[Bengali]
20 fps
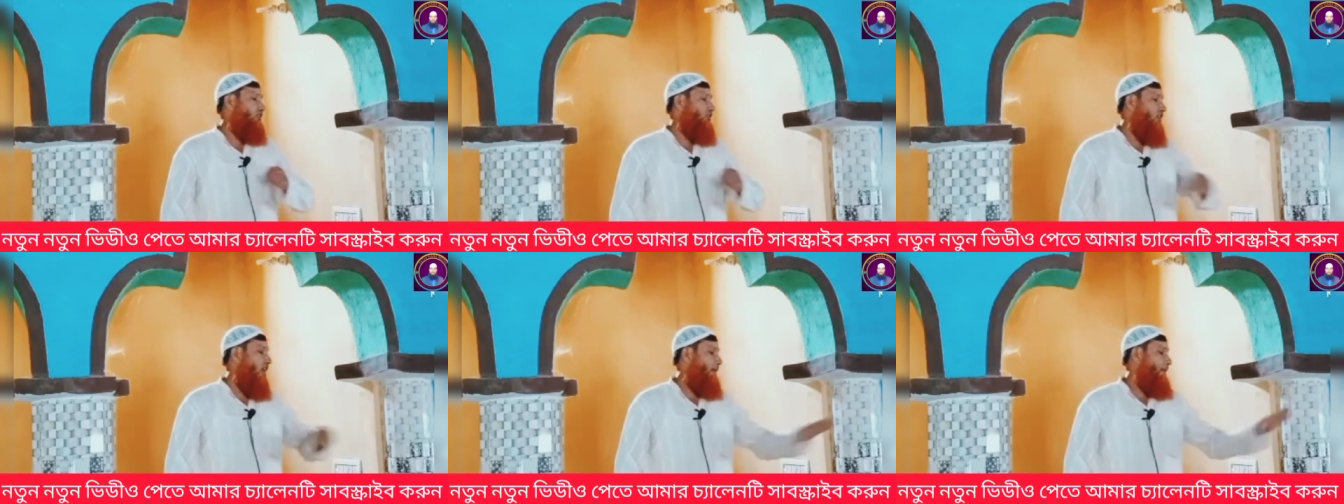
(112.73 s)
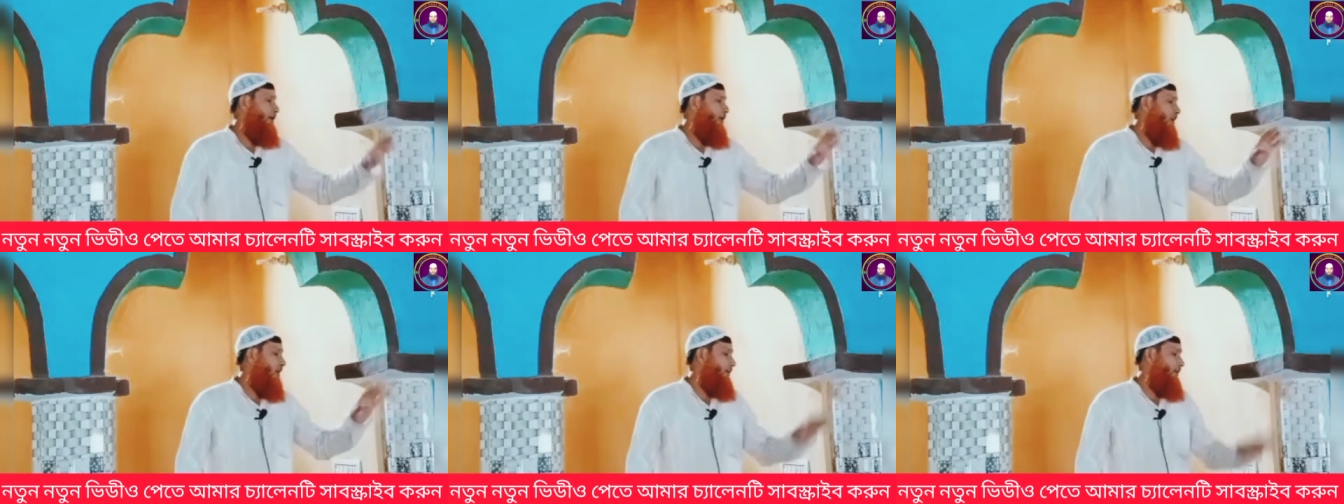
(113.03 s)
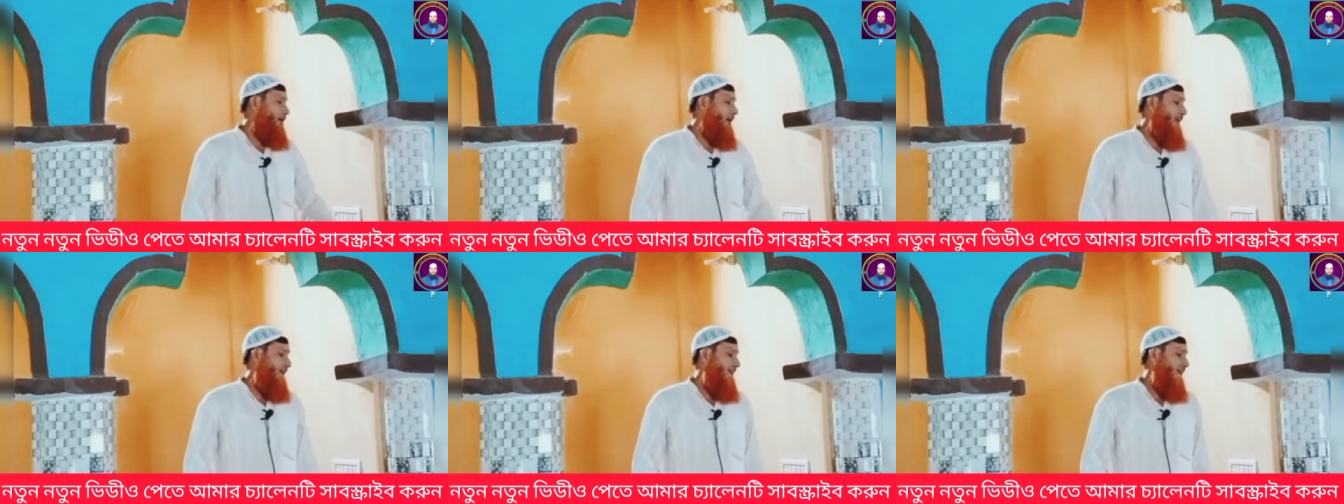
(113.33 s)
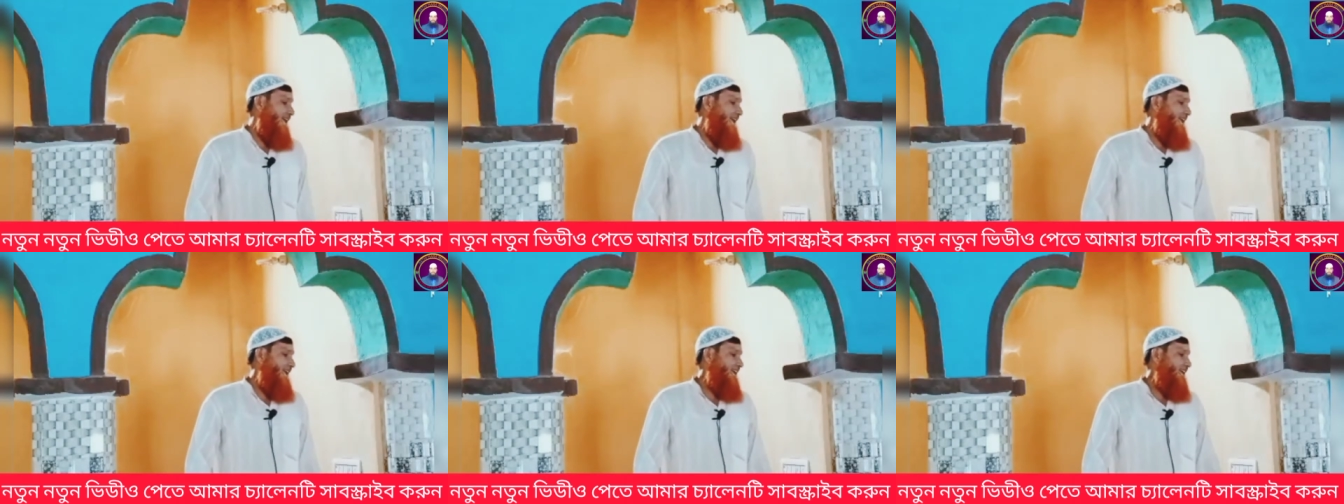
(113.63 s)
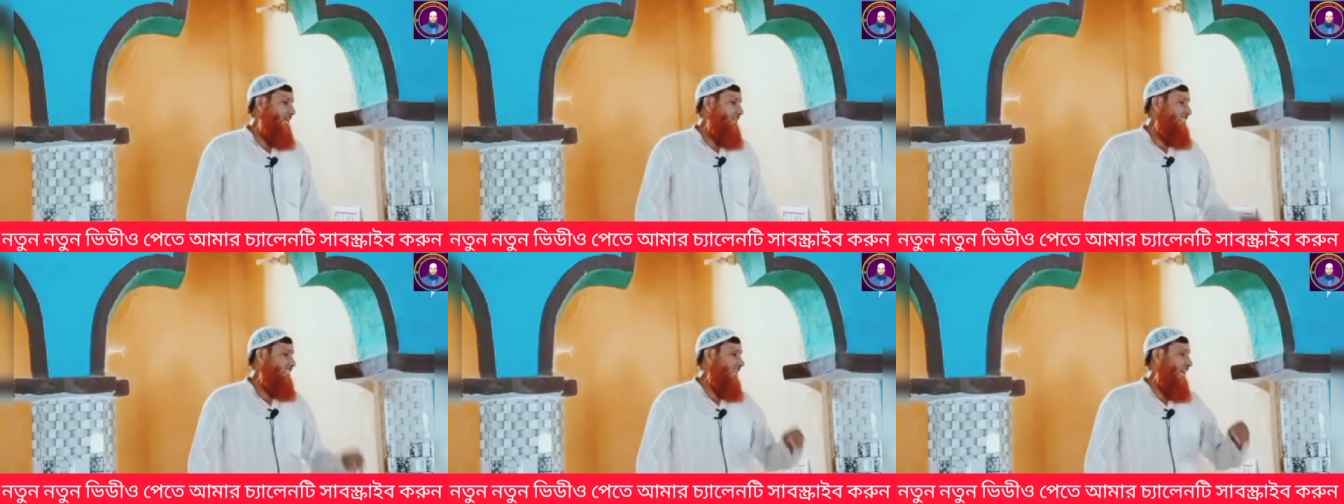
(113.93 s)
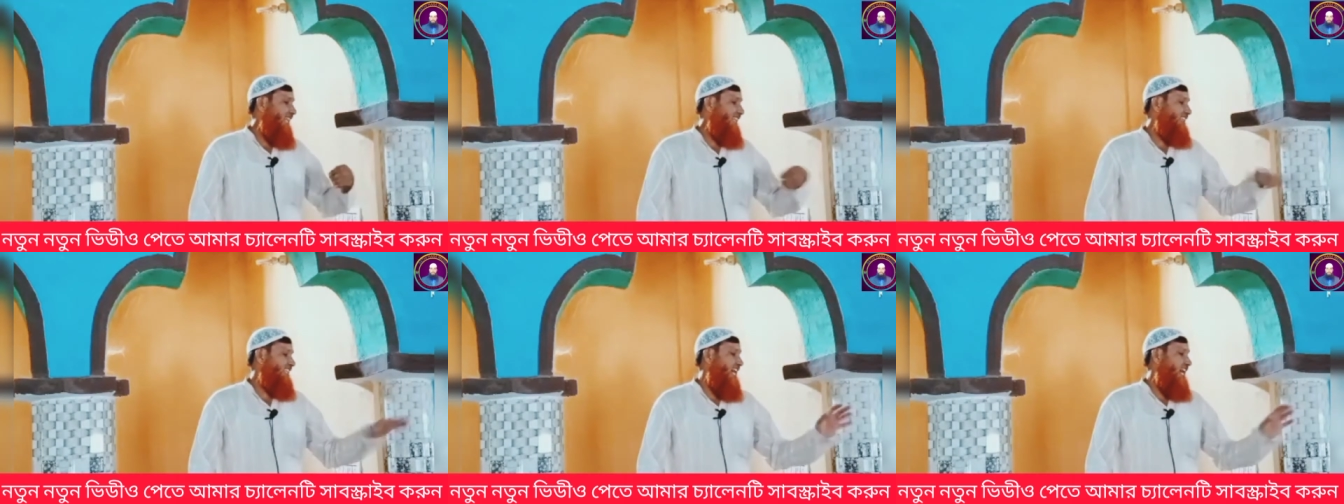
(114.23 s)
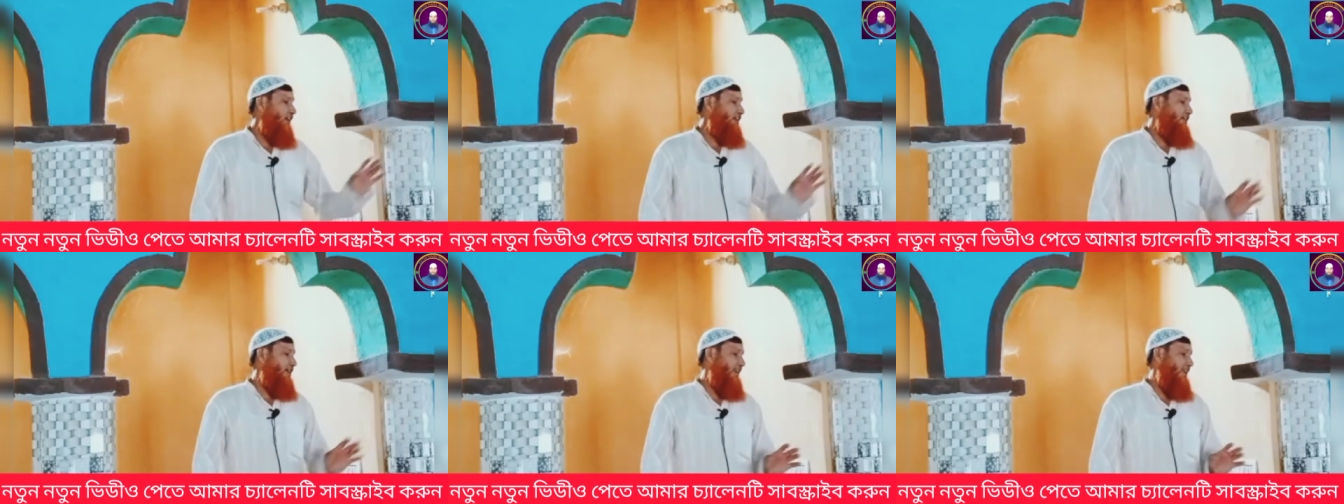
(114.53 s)
নফলও পড়ে
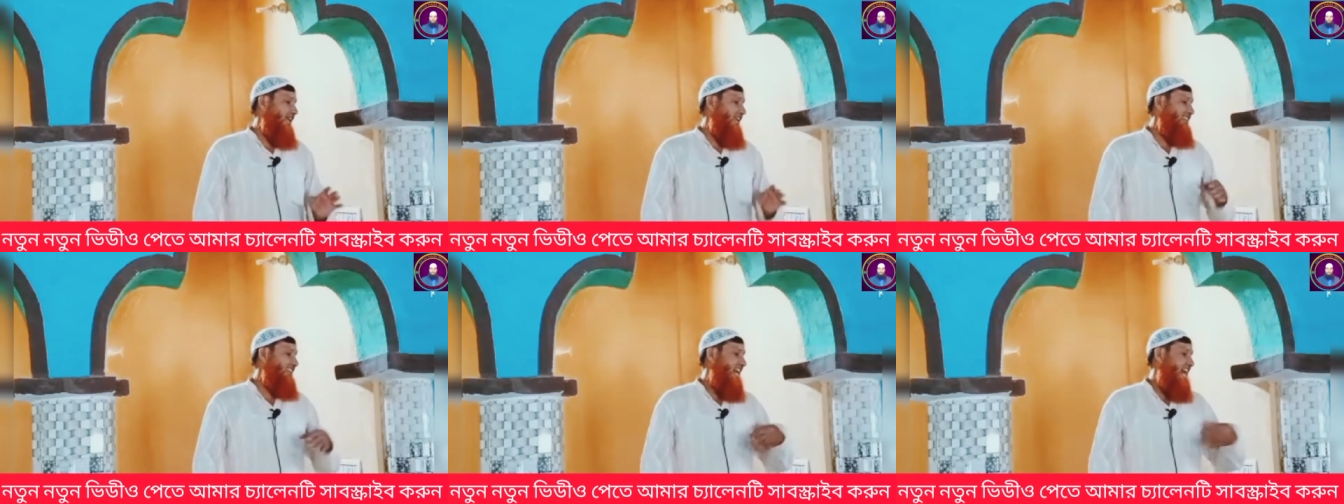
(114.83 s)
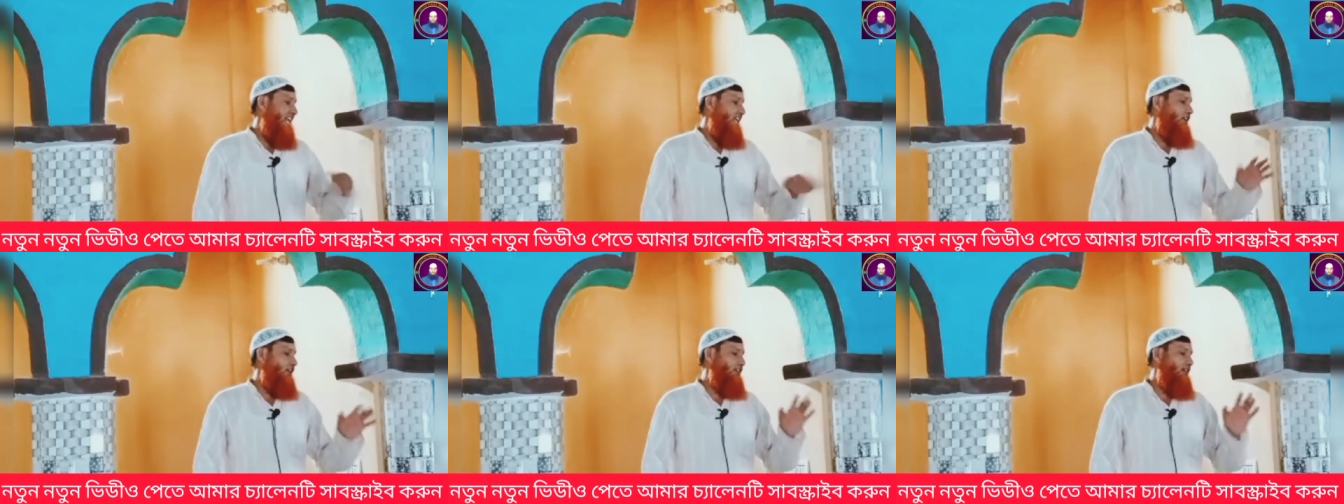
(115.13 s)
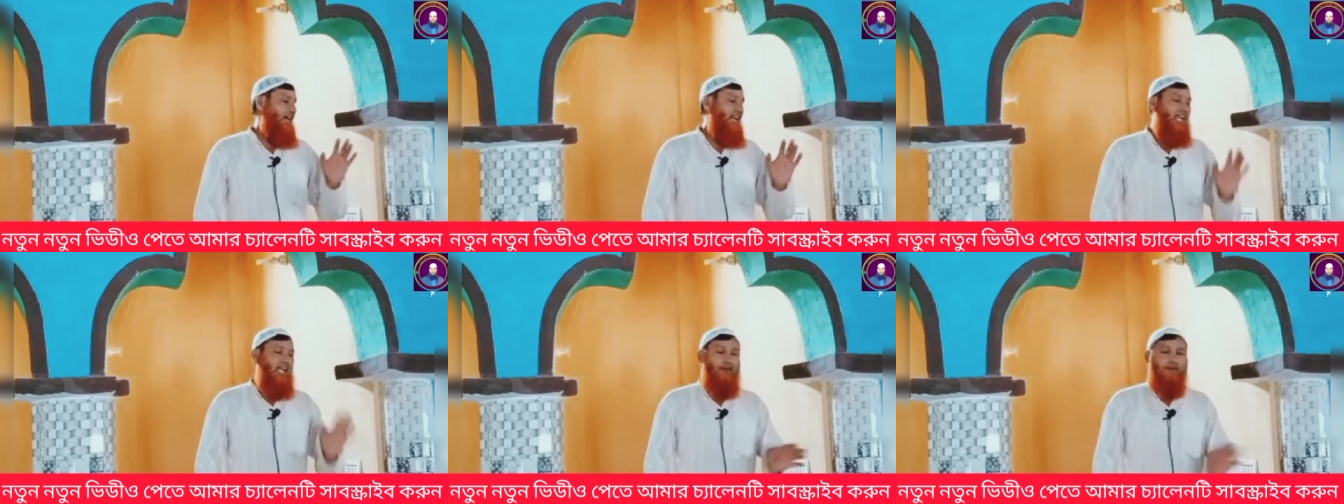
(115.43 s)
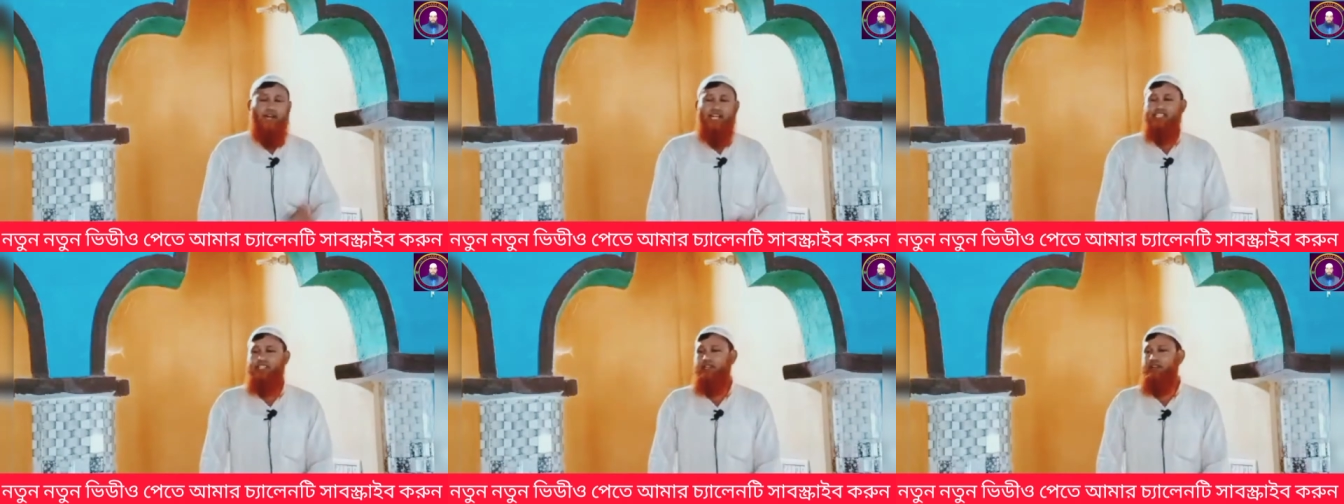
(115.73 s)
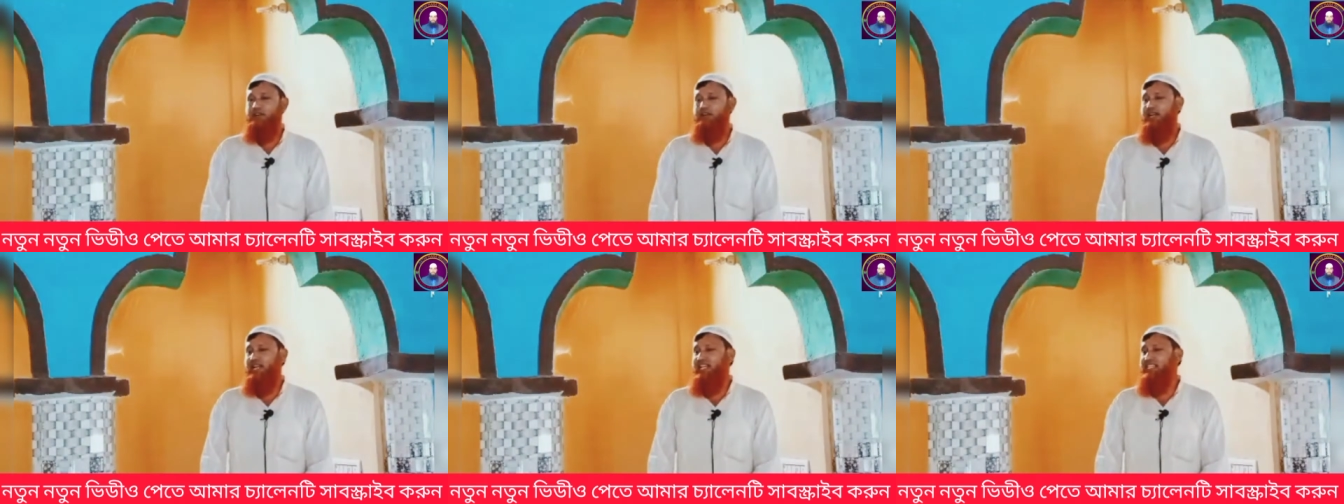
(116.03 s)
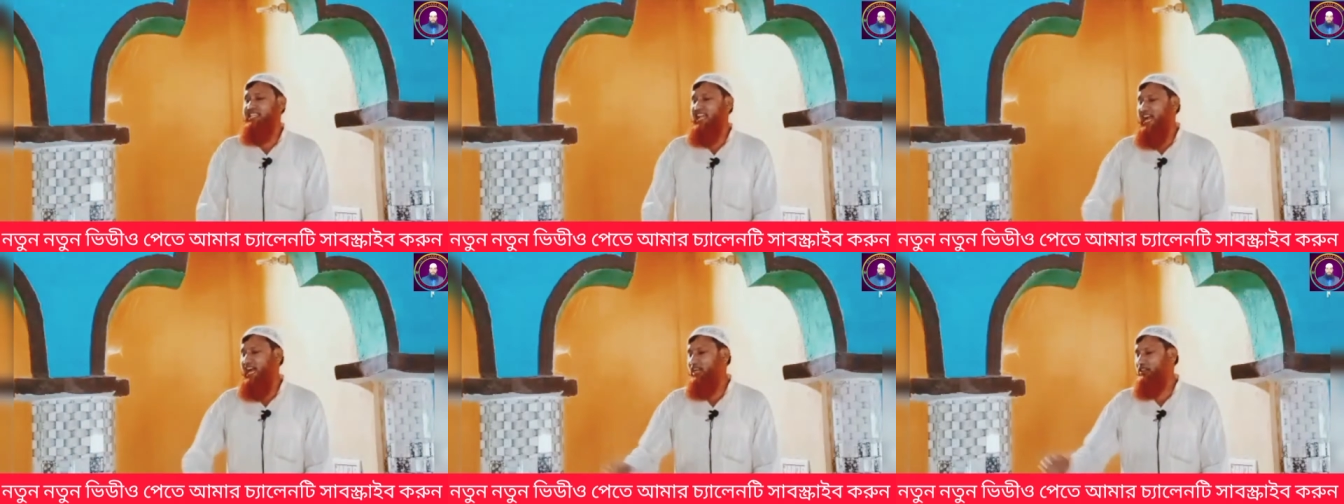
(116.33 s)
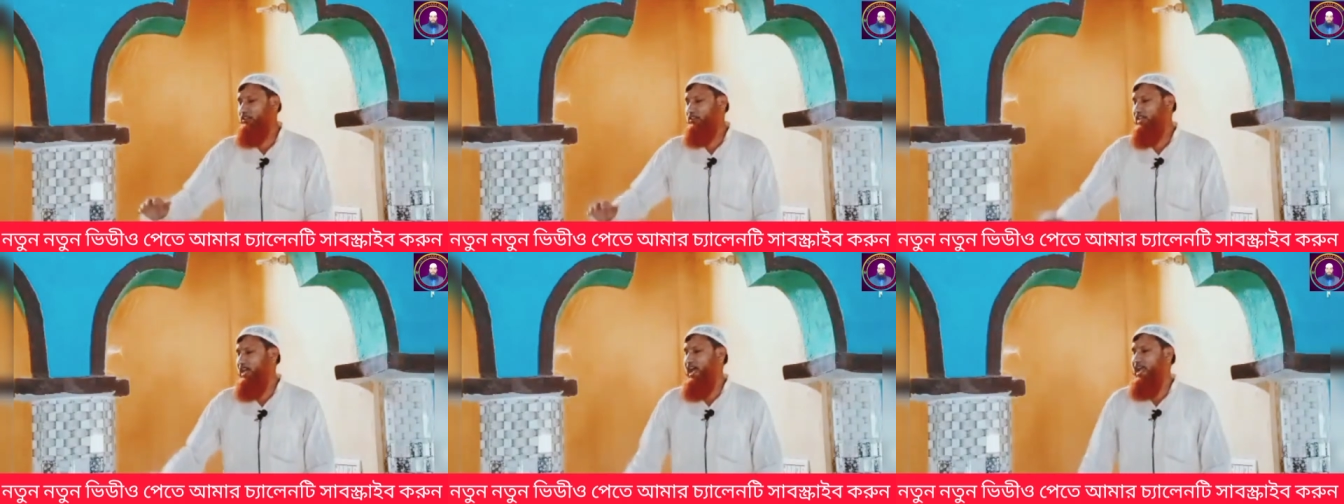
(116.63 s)
সাদগাও করে দানও করে হজও করে
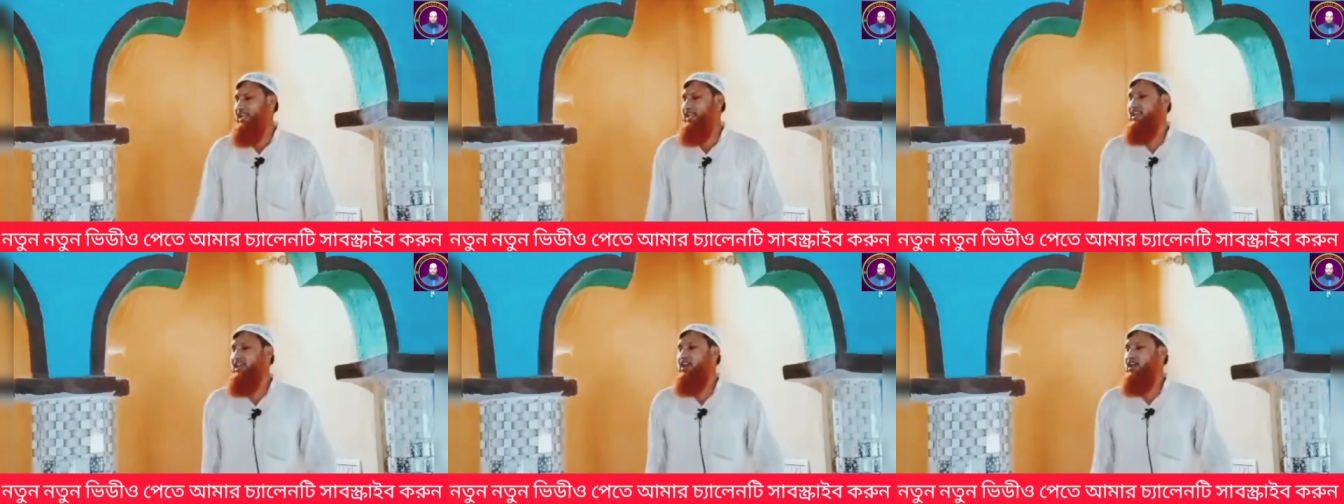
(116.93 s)
জাকাতও দেয়